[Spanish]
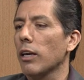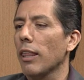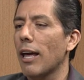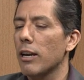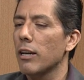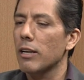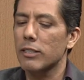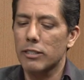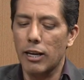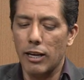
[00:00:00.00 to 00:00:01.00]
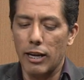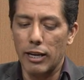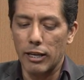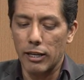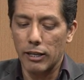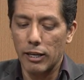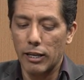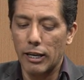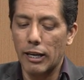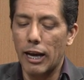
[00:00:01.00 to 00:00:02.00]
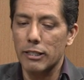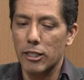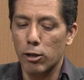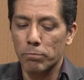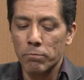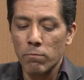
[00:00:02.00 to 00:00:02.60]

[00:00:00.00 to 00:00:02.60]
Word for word: que dan en esta casa,